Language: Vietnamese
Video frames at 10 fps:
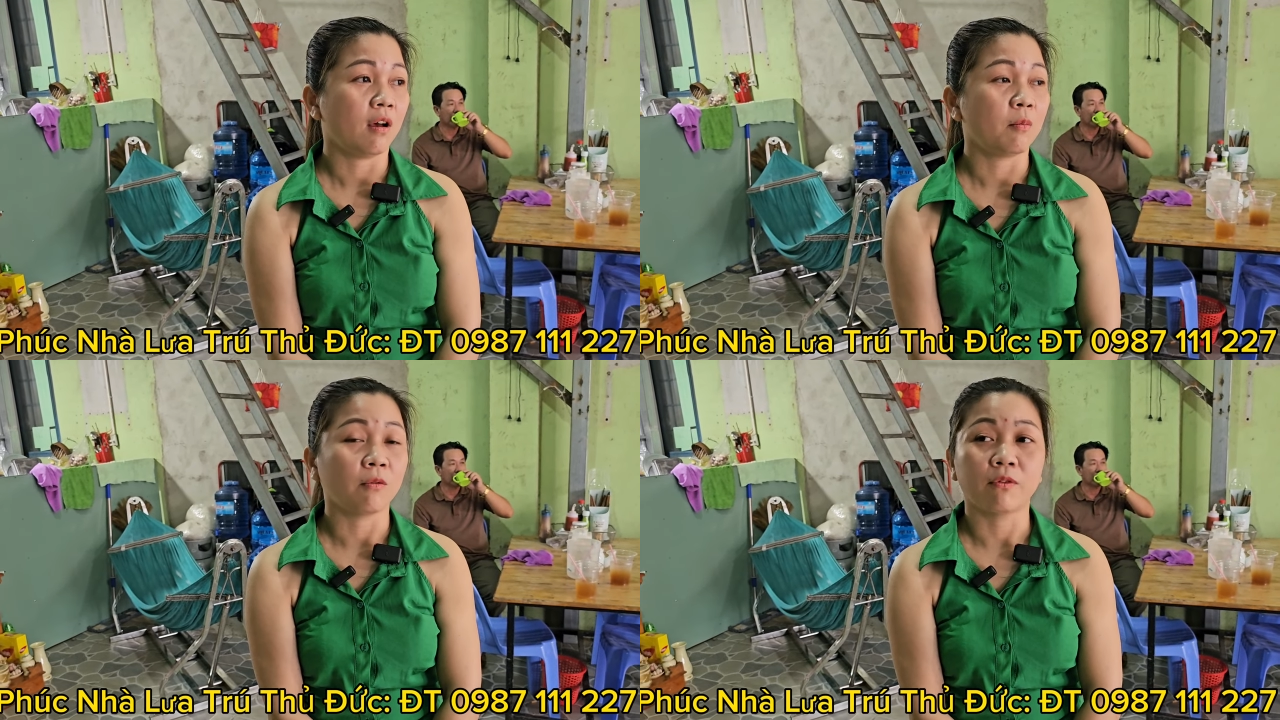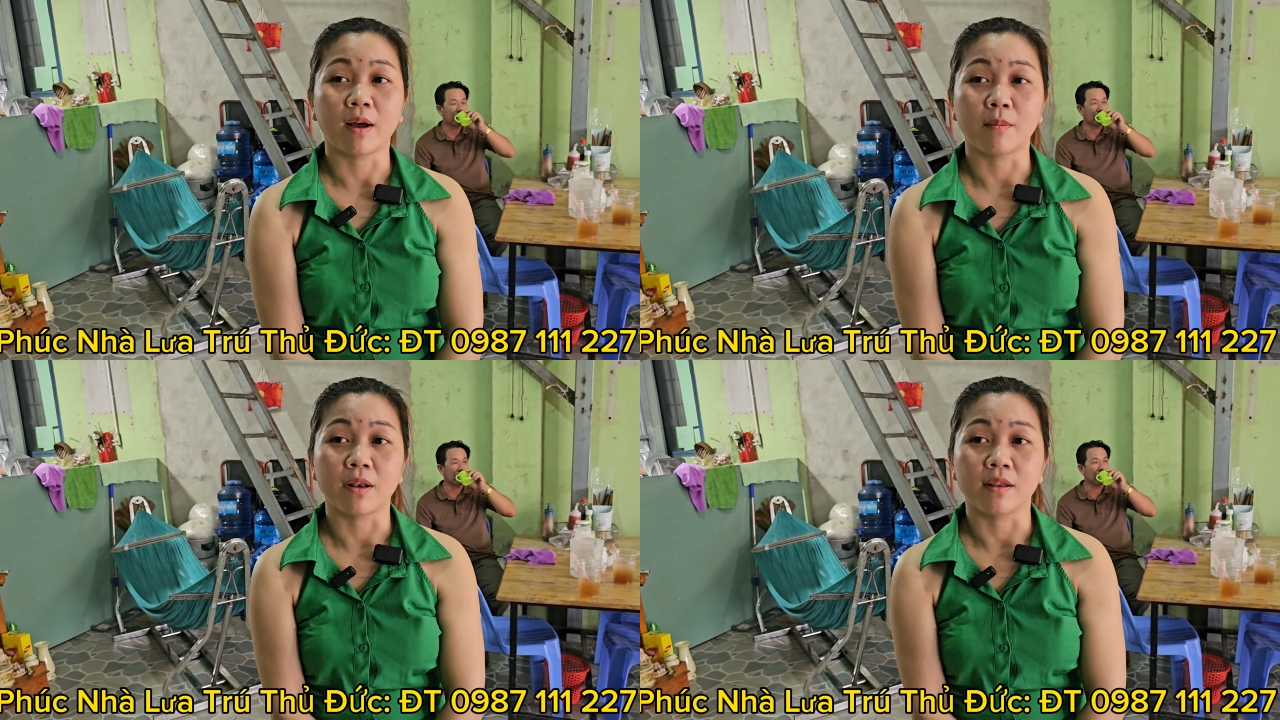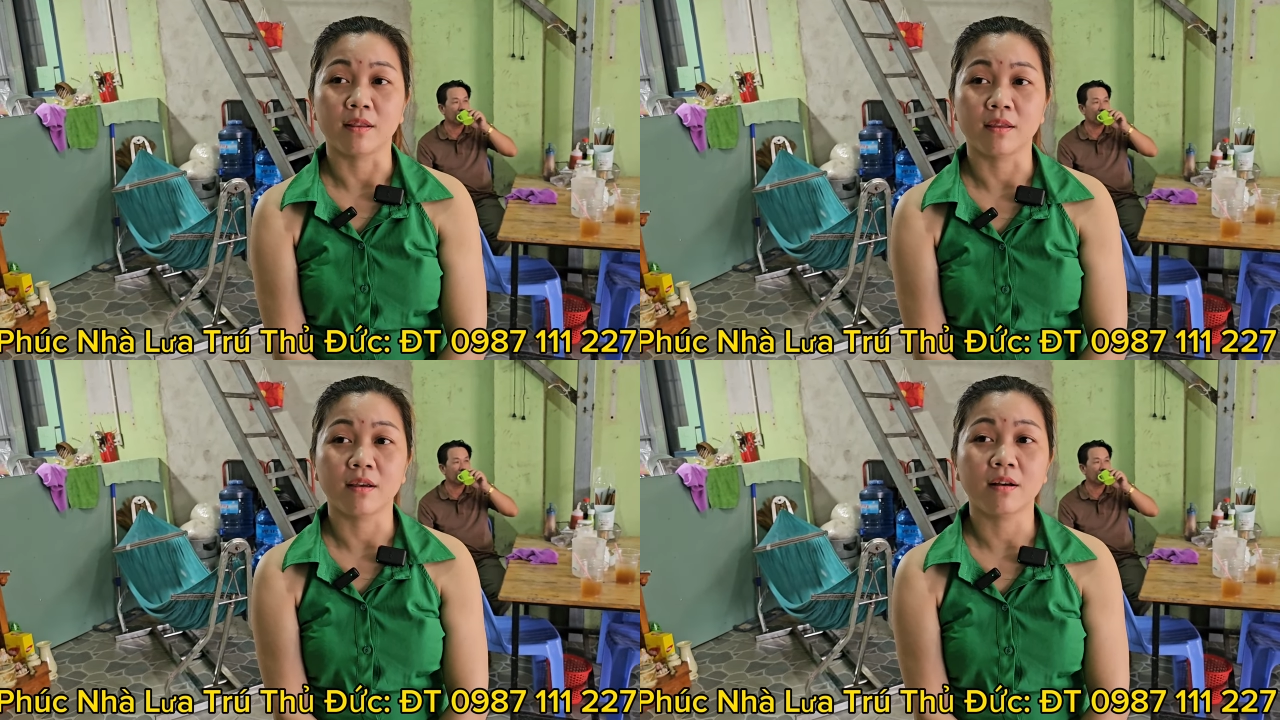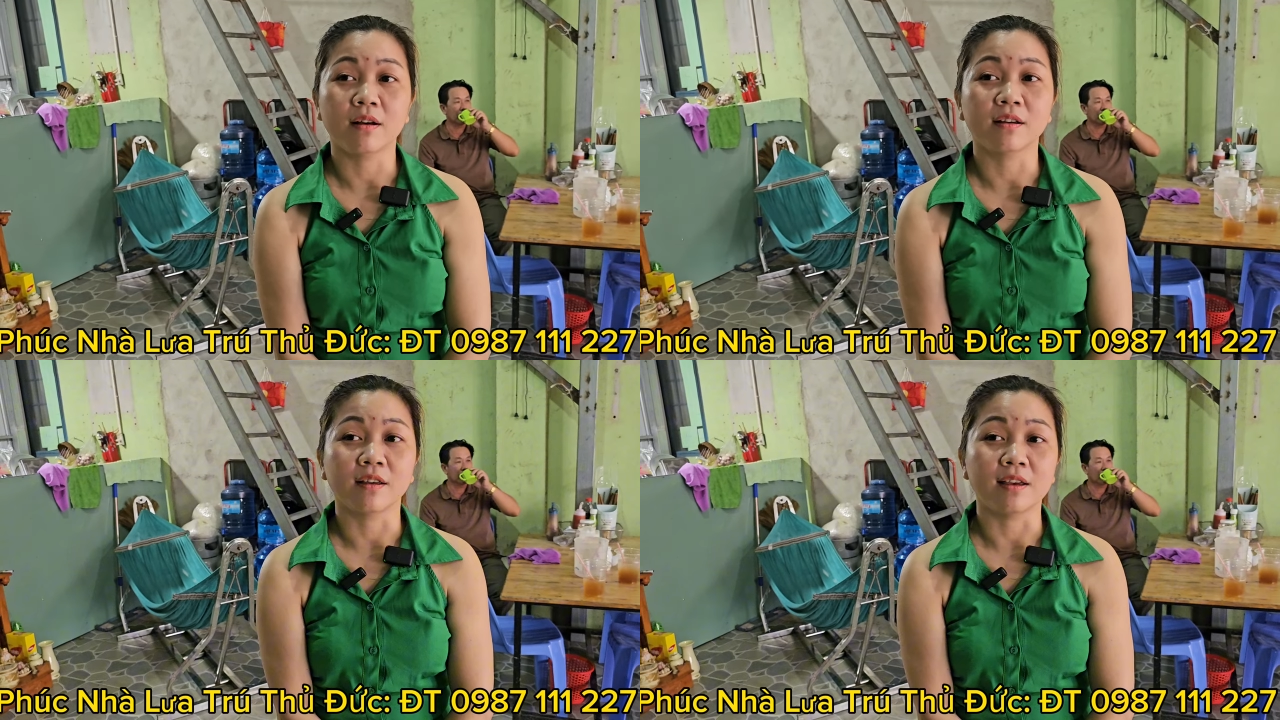à, một phần mình nhớ
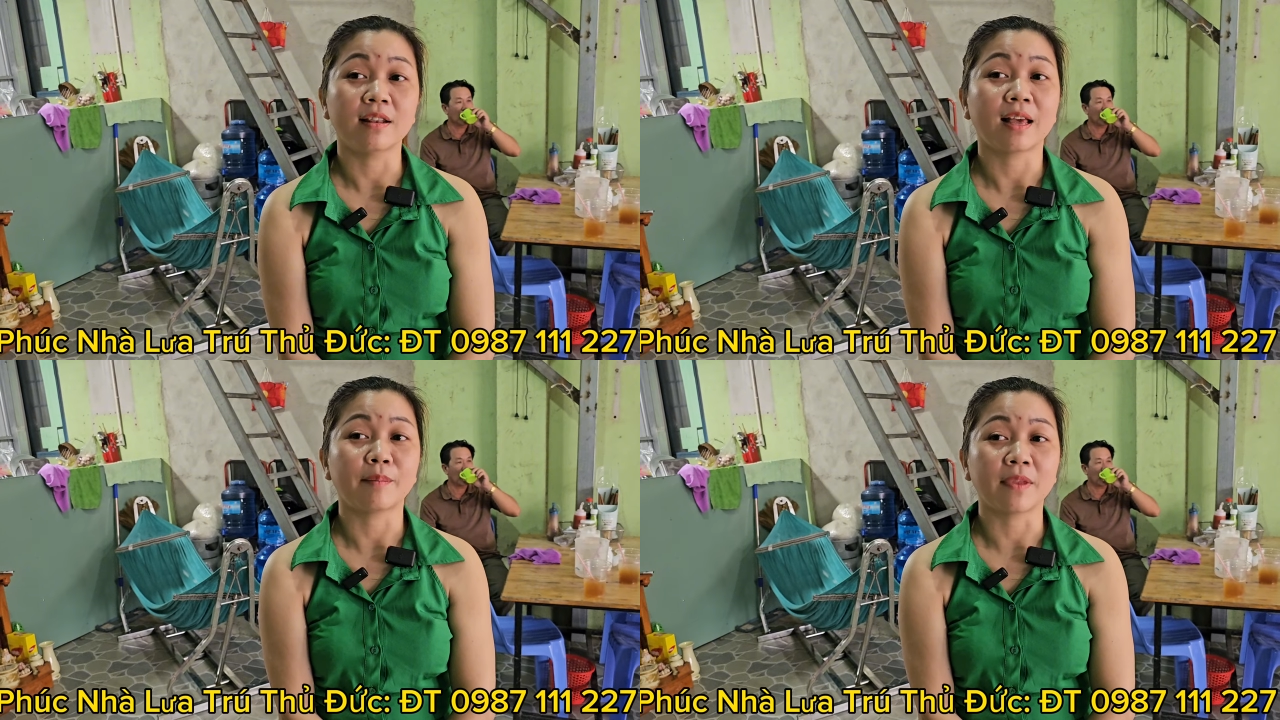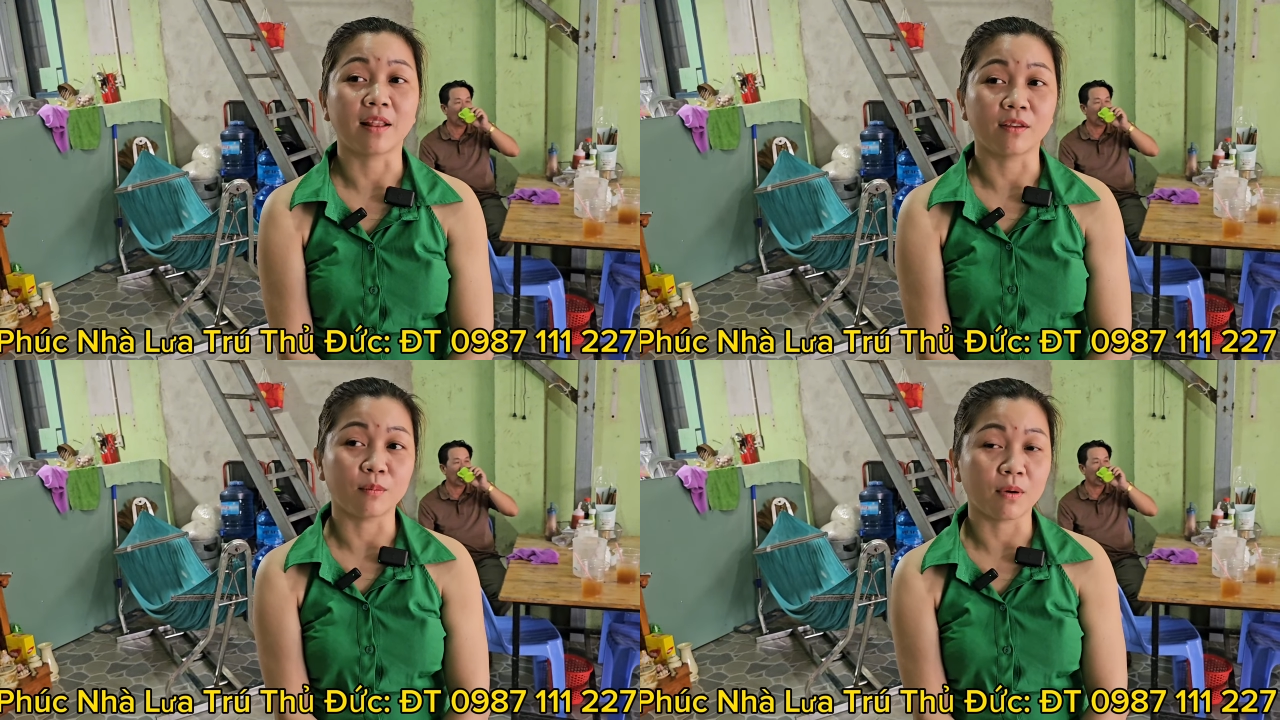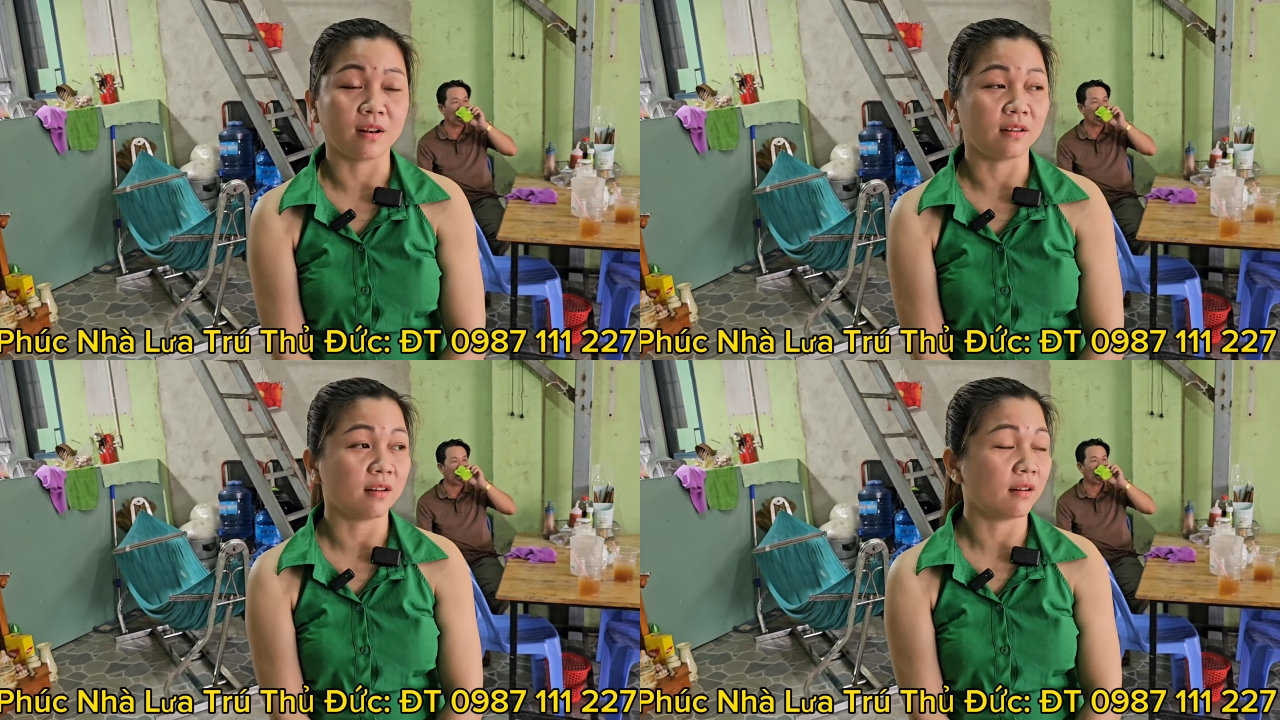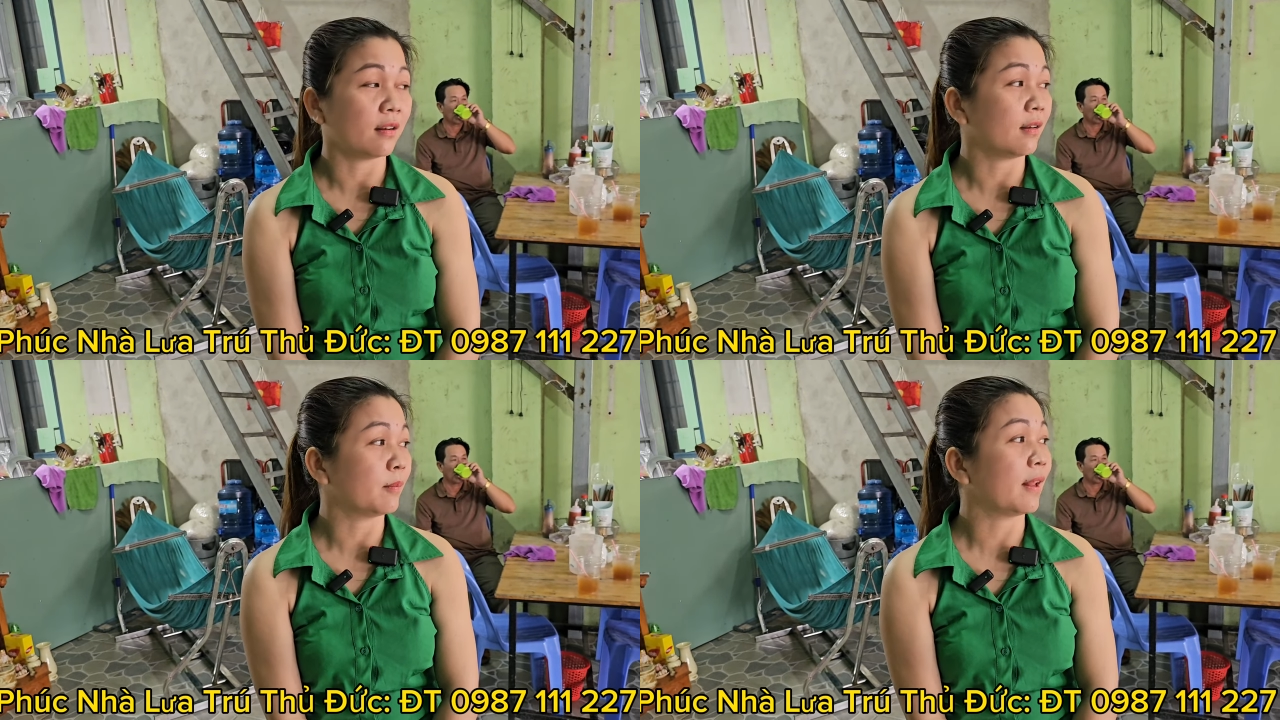ơn nghĩa Năm dành cho mình cho
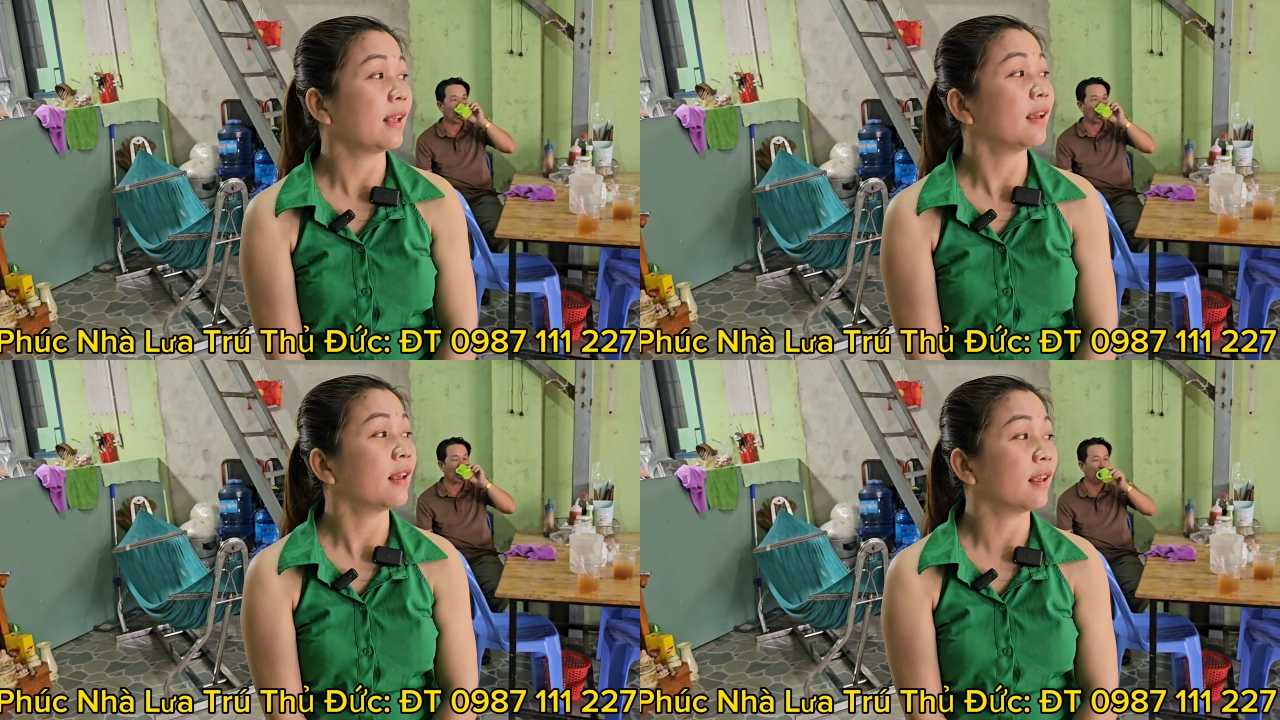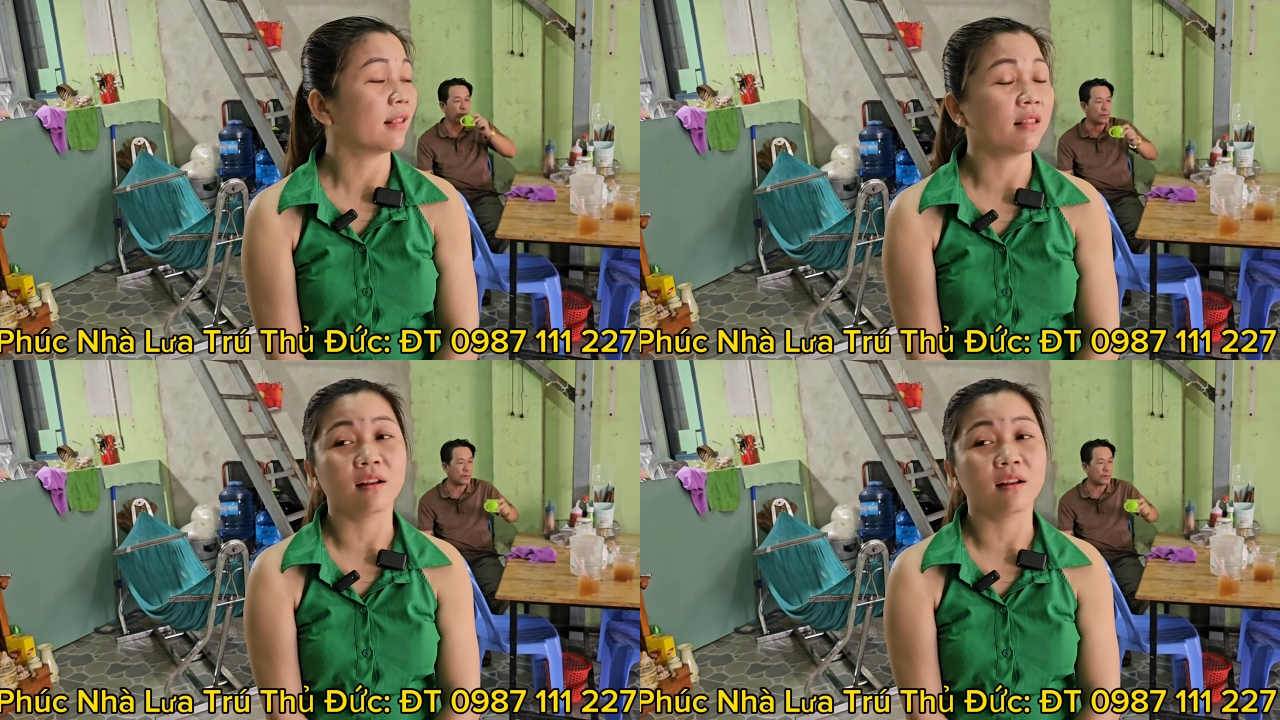nên lấy cái